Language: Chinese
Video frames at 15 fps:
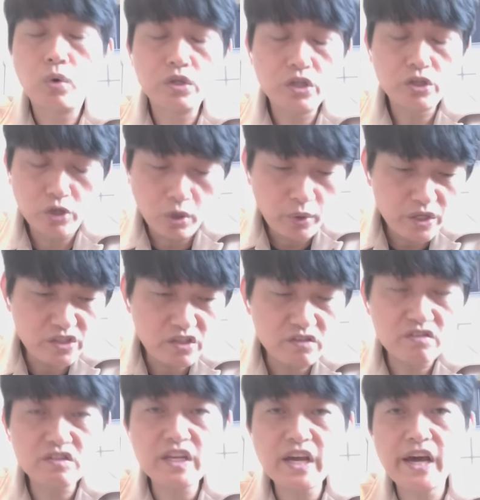我的优惠其
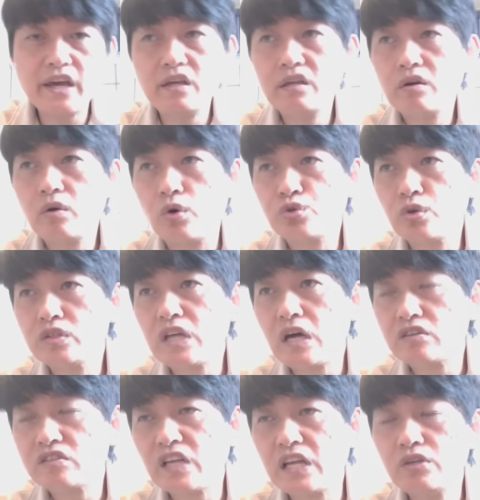实在我说
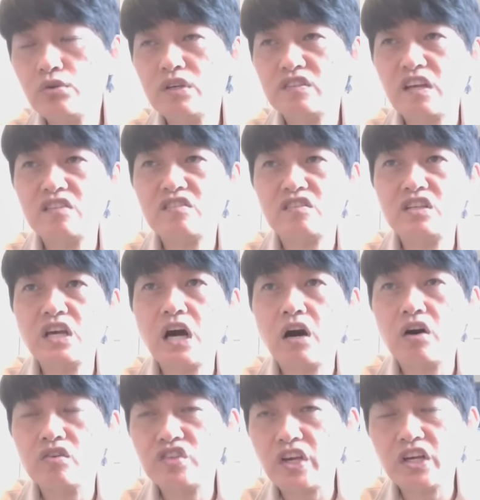到三月三十一
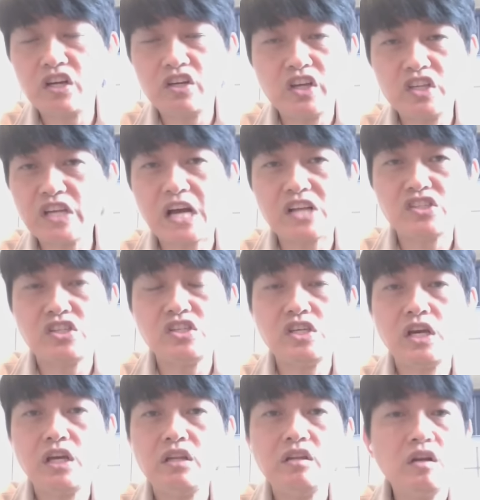号这个连假期
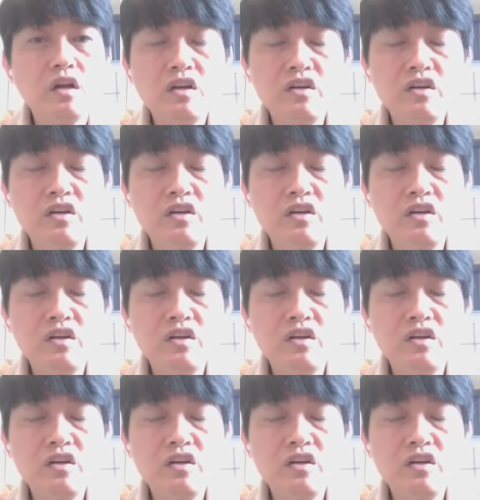间，